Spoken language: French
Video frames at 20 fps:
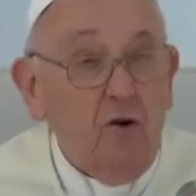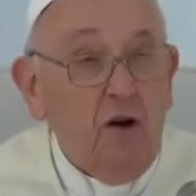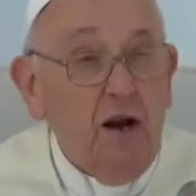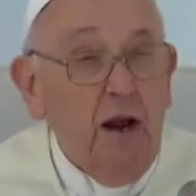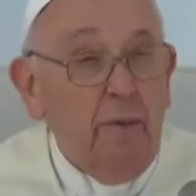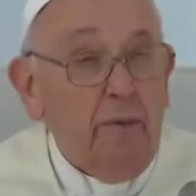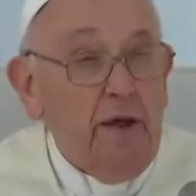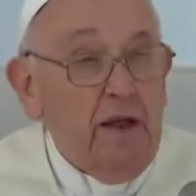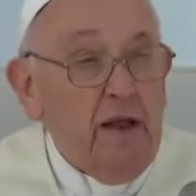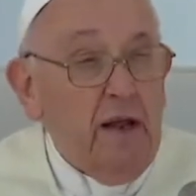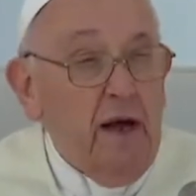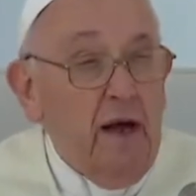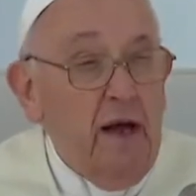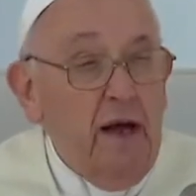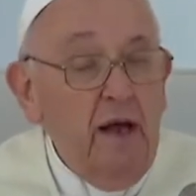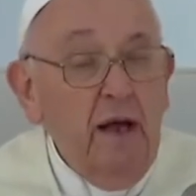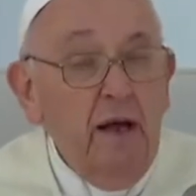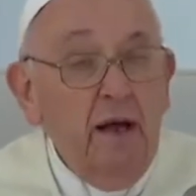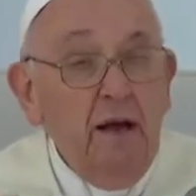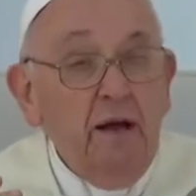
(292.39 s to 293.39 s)
nous donne
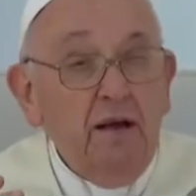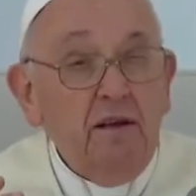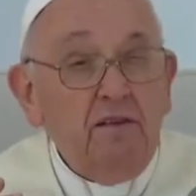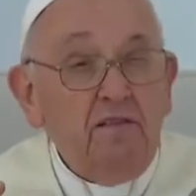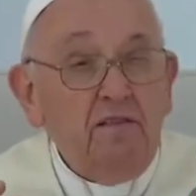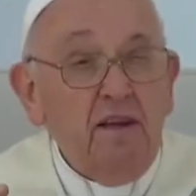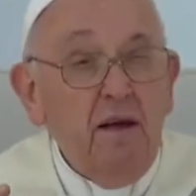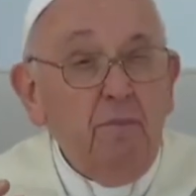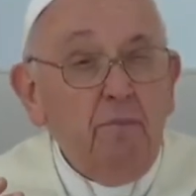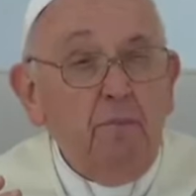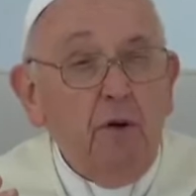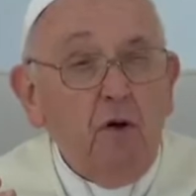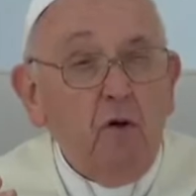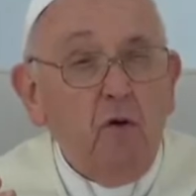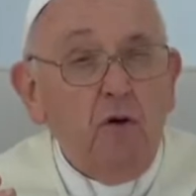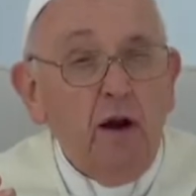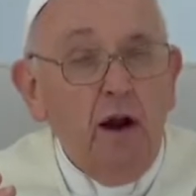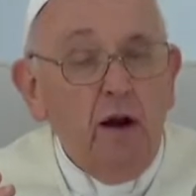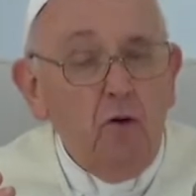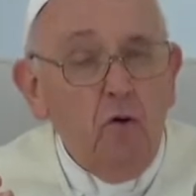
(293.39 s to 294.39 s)
ben, envie
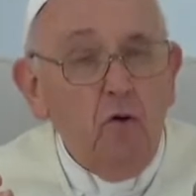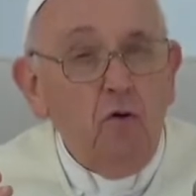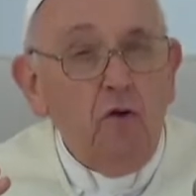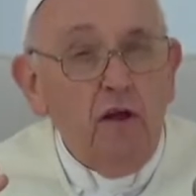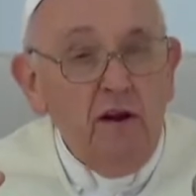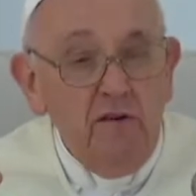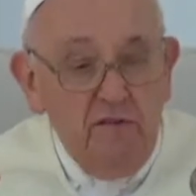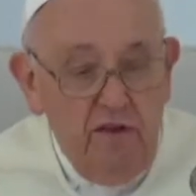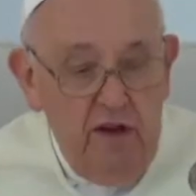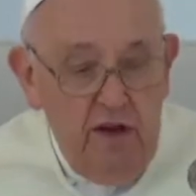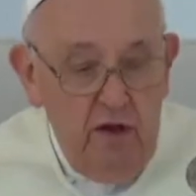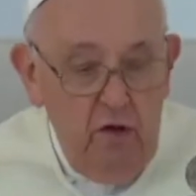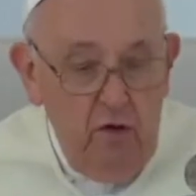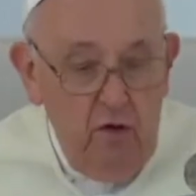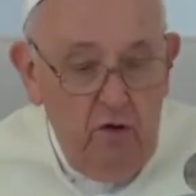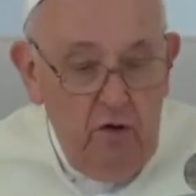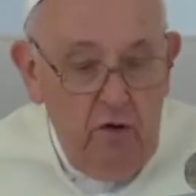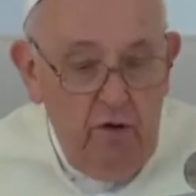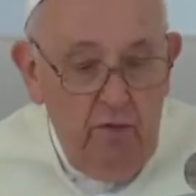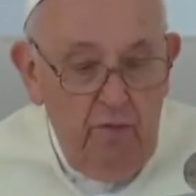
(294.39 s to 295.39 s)
de faire quelque
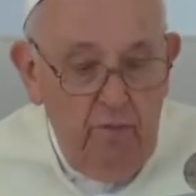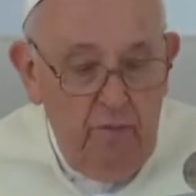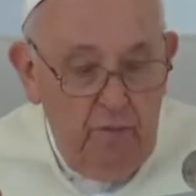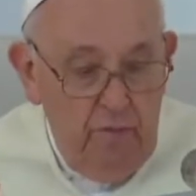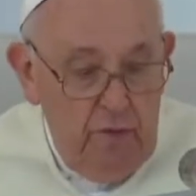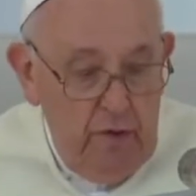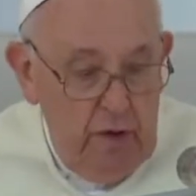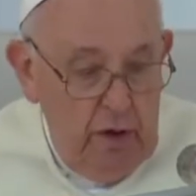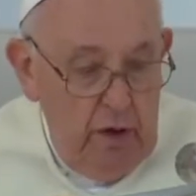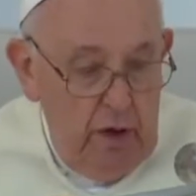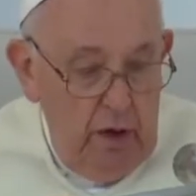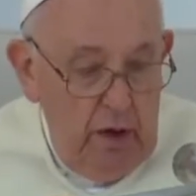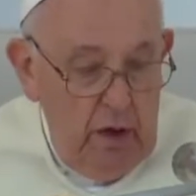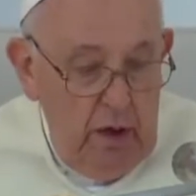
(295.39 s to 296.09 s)
chose dans la vie.